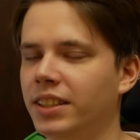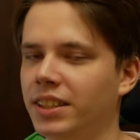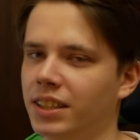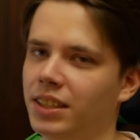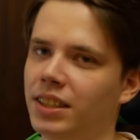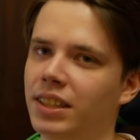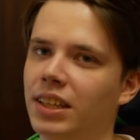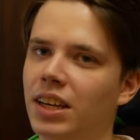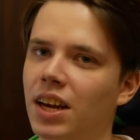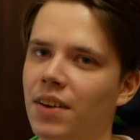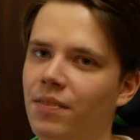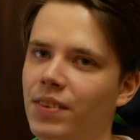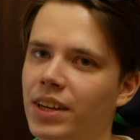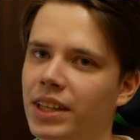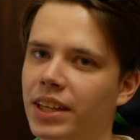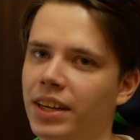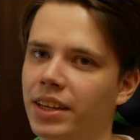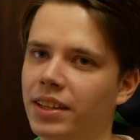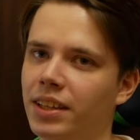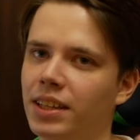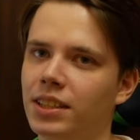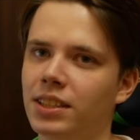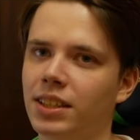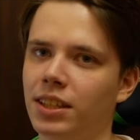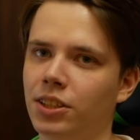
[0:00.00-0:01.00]
если
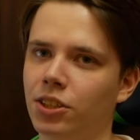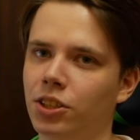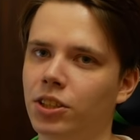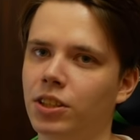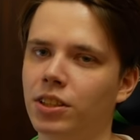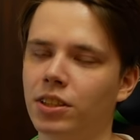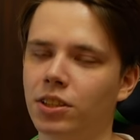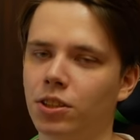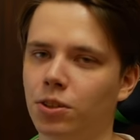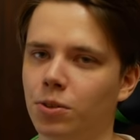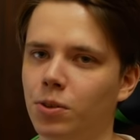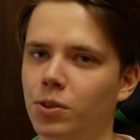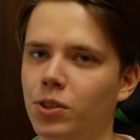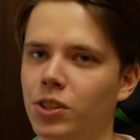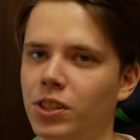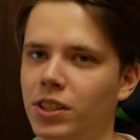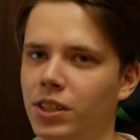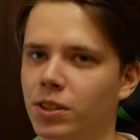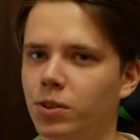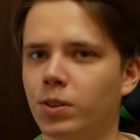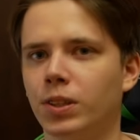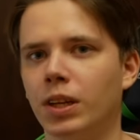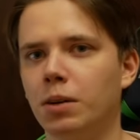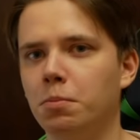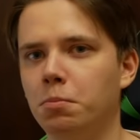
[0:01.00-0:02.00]
геометрия достаточно
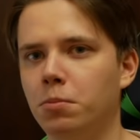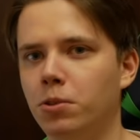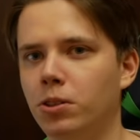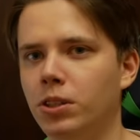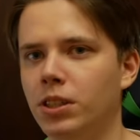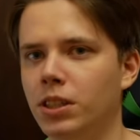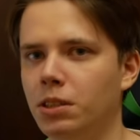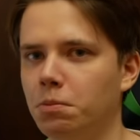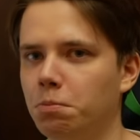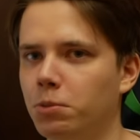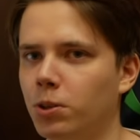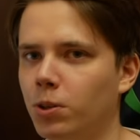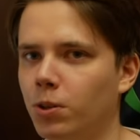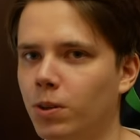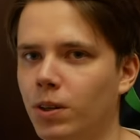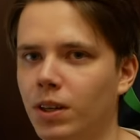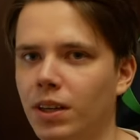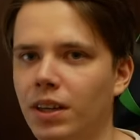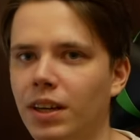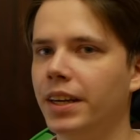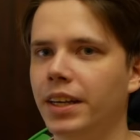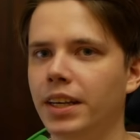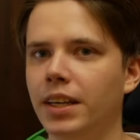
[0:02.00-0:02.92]
сложная, то там будет темно.